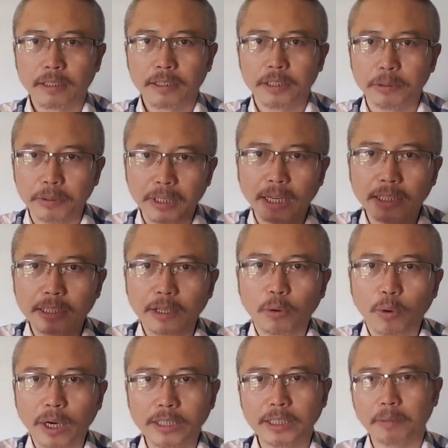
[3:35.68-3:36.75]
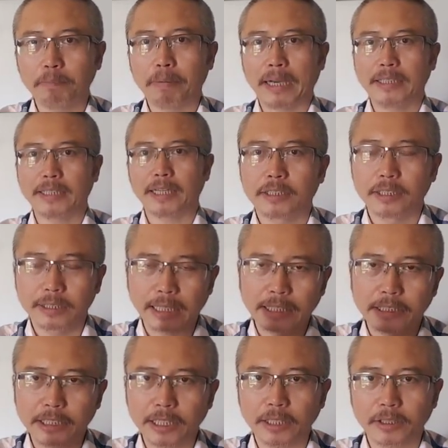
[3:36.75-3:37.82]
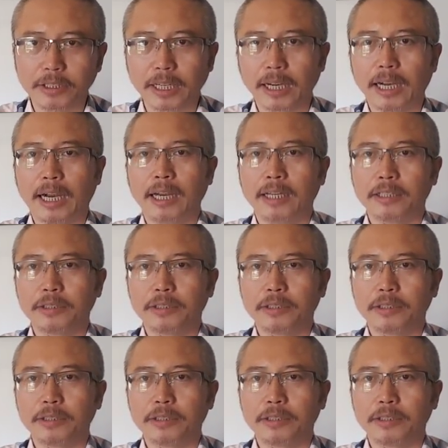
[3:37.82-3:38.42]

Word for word: 因为他这个画像摆在在街道上啊，